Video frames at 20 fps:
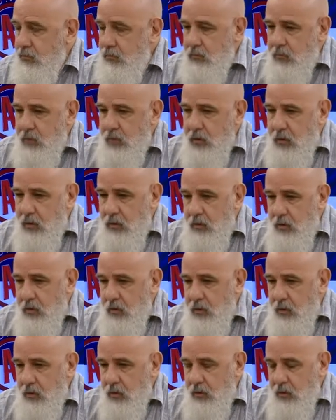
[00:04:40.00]

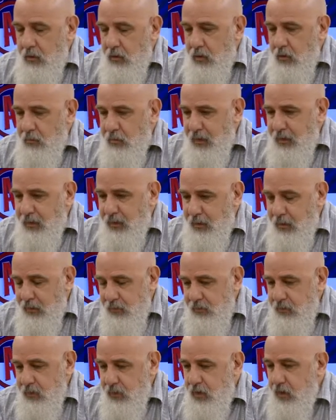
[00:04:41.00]
eh, en que Macri
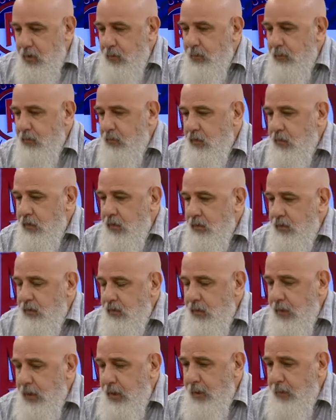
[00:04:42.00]
accede a la
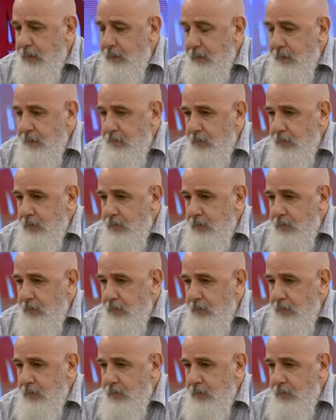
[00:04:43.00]
presidencia